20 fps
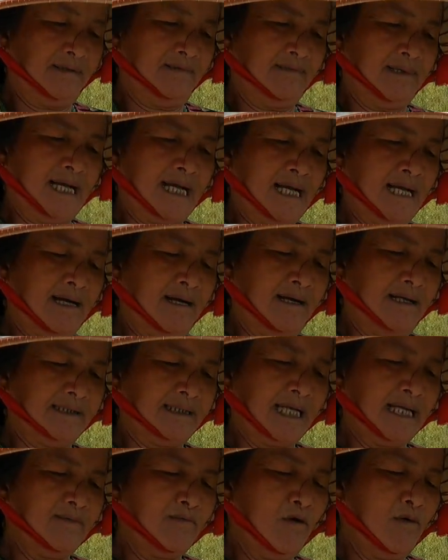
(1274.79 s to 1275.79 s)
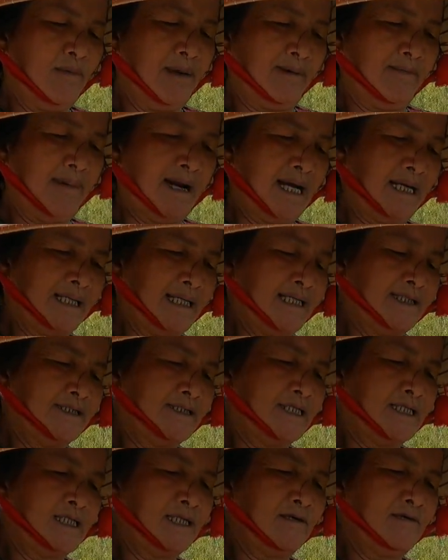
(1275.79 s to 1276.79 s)
là thấy bố mẹ mang này
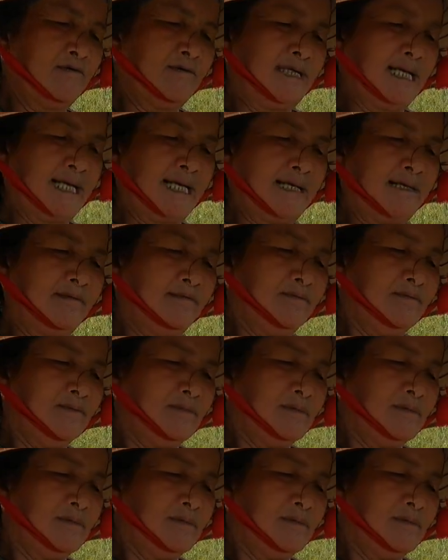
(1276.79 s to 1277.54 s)
chiếu nè